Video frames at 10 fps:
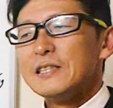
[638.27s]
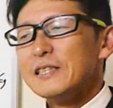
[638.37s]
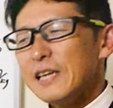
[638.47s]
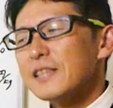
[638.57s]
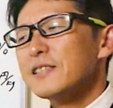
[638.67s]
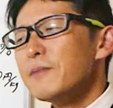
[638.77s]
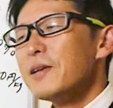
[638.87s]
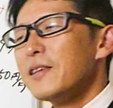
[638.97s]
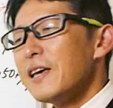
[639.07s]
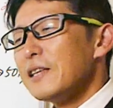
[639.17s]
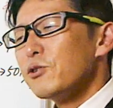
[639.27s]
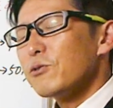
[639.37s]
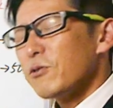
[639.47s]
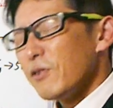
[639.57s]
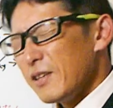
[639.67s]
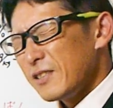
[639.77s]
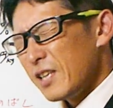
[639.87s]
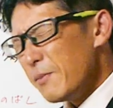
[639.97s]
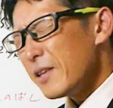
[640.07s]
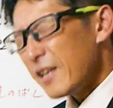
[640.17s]
いや、せめて、ちょっと、
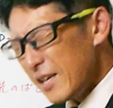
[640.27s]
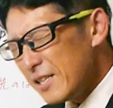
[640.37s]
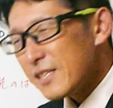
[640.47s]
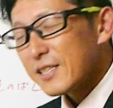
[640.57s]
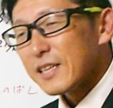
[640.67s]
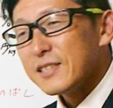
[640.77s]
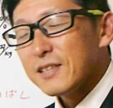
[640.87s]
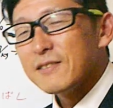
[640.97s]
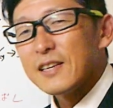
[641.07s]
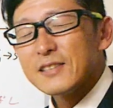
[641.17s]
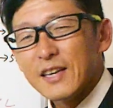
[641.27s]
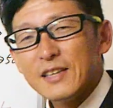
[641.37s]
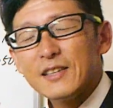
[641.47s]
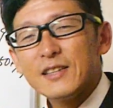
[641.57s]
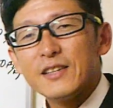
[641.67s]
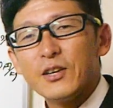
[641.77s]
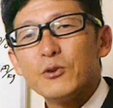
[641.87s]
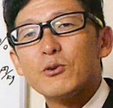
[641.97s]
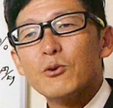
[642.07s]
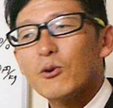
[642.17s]
せめて維持させてくださいって
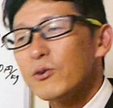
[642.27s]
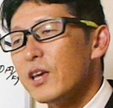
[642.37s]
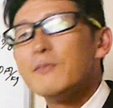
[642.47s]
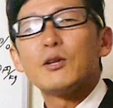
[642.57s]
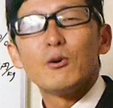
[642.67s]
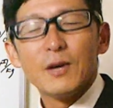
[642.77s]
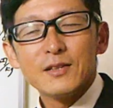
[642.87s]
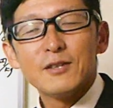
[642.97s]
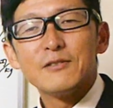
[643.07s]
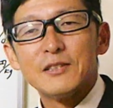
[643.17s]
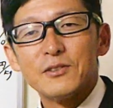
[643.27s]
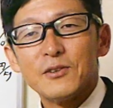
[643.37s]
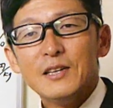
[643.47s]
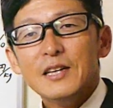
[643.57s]
いうところで今止まってるんですよ。